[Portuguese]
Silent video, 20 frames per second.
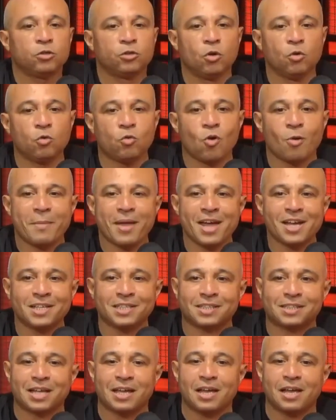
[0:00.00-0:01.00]
Não
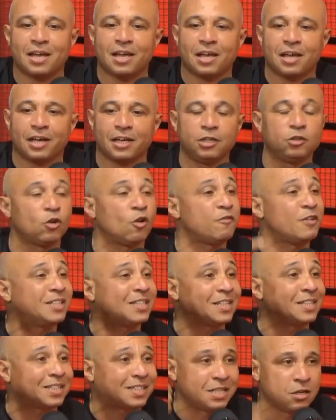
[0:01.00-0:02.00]
começa em
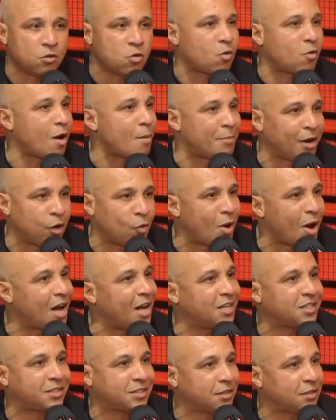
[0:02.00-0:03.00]
95 com a
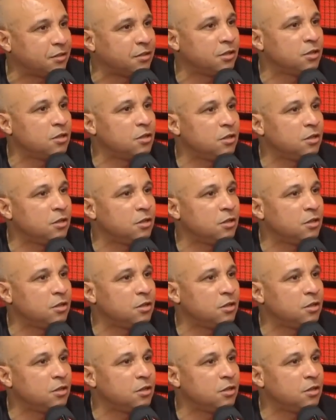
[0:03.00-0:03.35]
Manguaça,